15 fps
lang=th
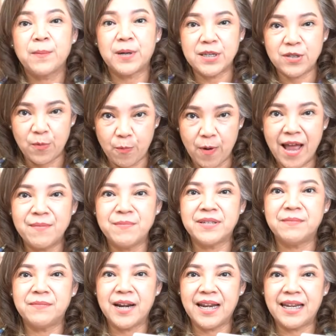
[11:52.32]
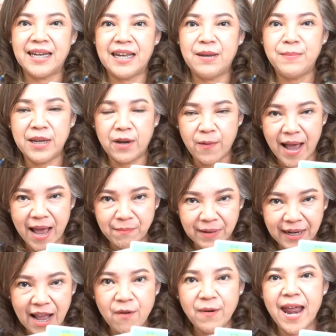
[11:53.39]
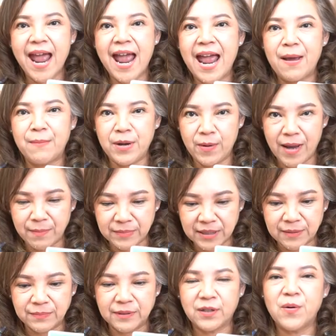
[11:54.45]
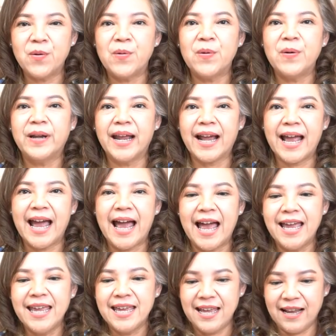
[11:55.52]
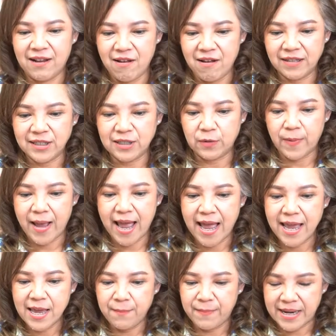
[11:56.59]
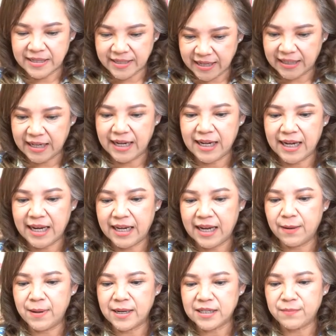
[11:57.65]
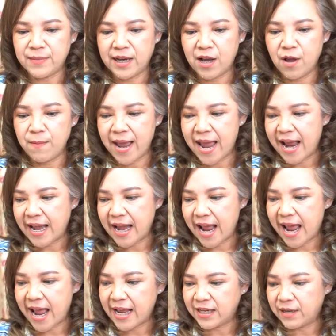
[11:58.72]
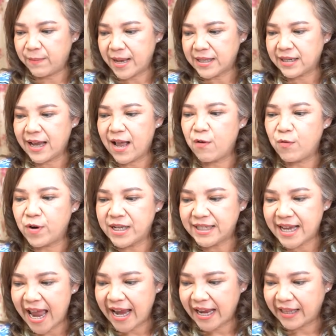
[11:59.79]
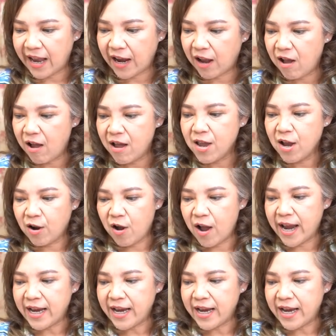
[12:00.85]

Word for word: ประสบความสำเร็จดีมีความก้าวหน้ามีความเติบโตนะคะก็ถือว่าเป็นสิ่งที่ดีที่กำลังจะมีเข้ามานะถึงแม้จะกังวลใจแต่ก็ขอ